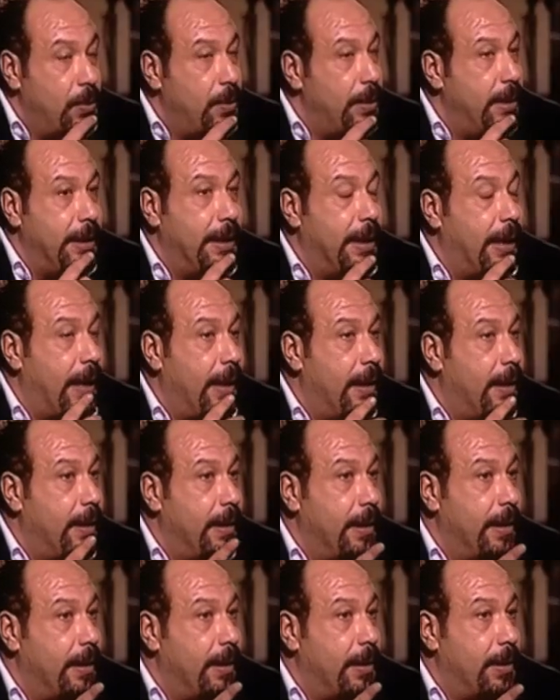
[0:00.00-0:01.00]
لي
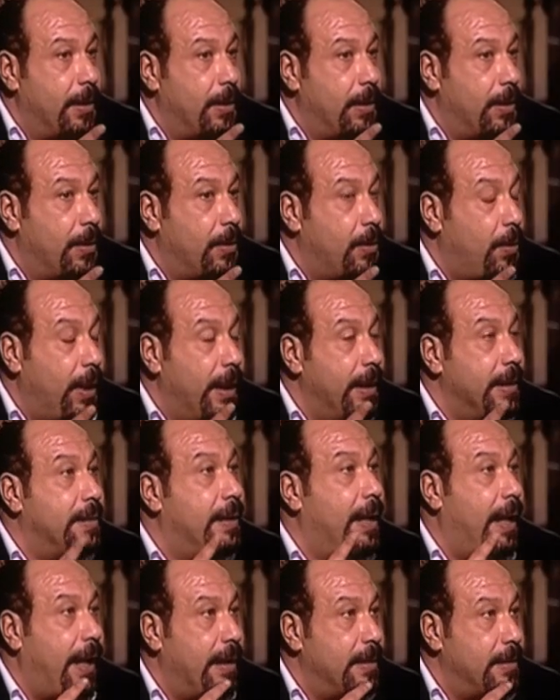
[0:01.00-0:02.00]
روح انده
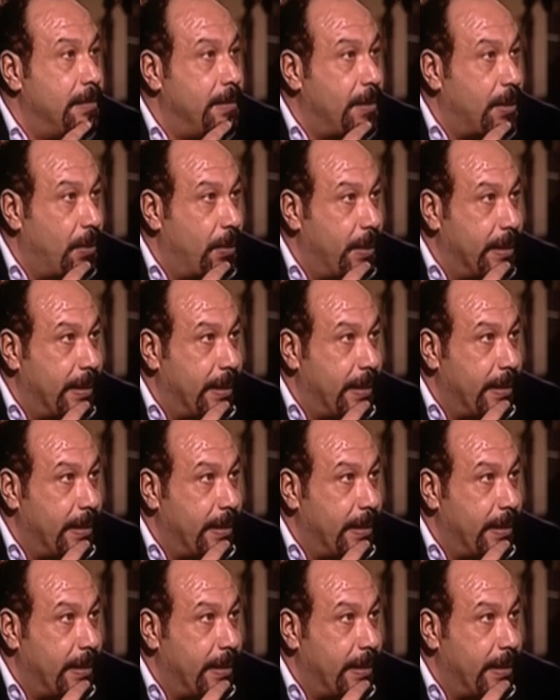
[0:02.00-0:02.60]
حد من اخواتك